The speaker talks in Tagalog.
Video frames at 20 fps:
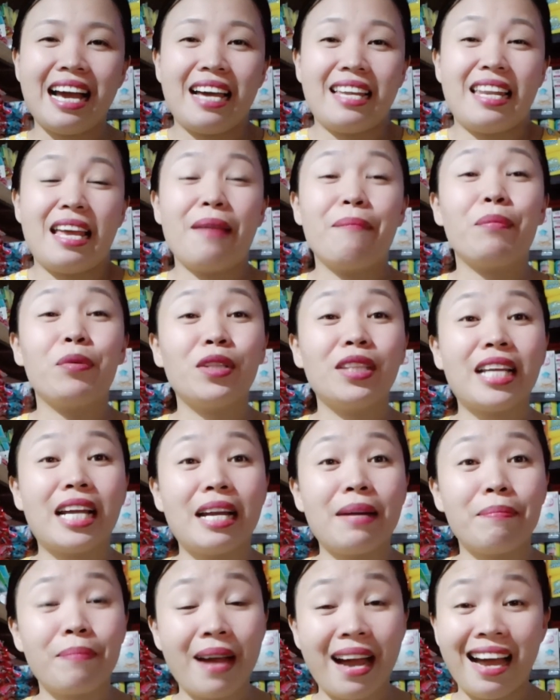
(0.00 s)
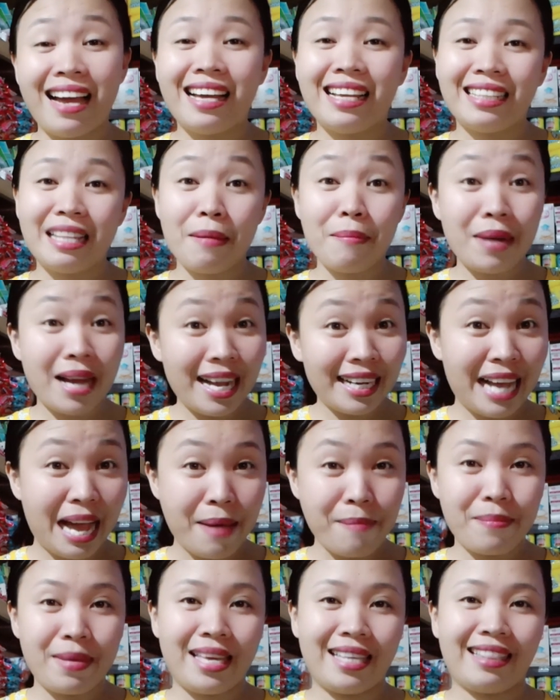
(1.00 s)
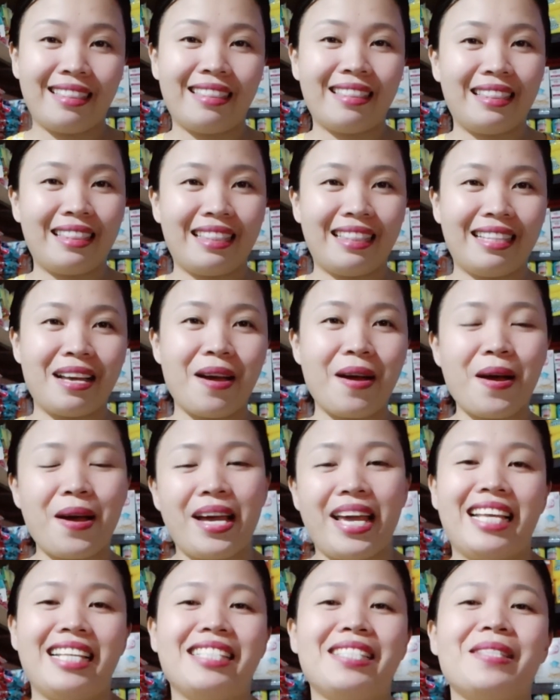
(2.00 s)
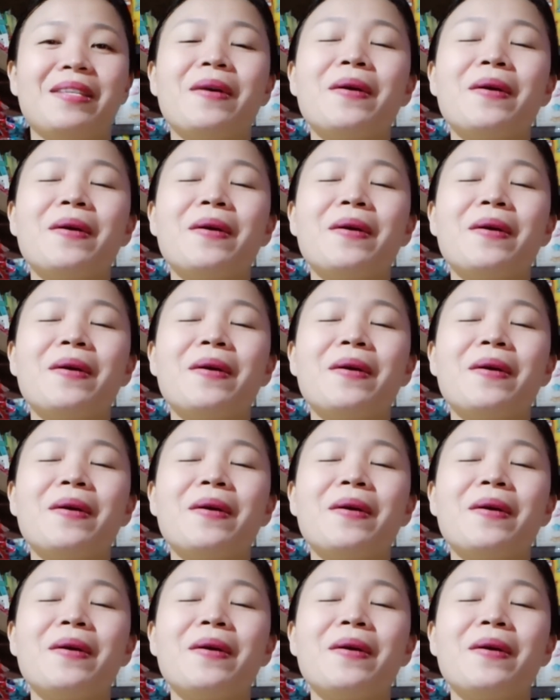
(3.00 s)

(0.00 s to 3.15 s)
naipundar pa na mga gamit. Okay, so,